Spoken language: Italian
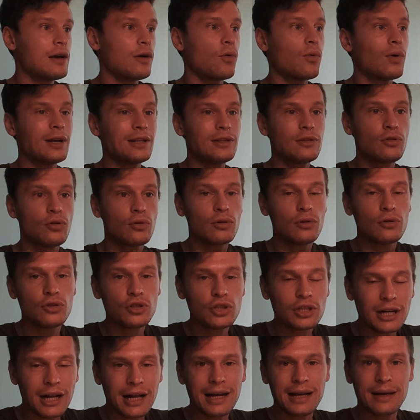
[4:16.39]
quanto
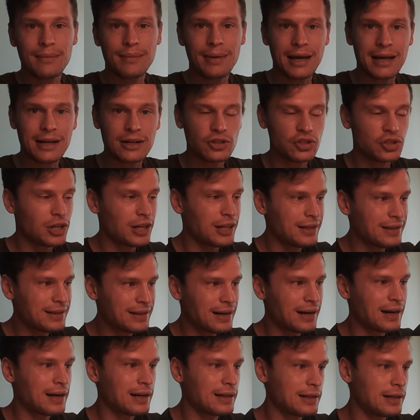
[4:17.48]
riuscirà a emergere,
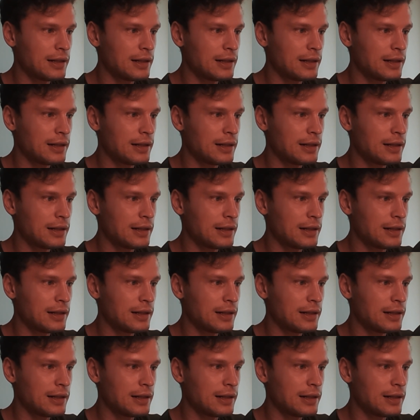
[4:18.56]
entrare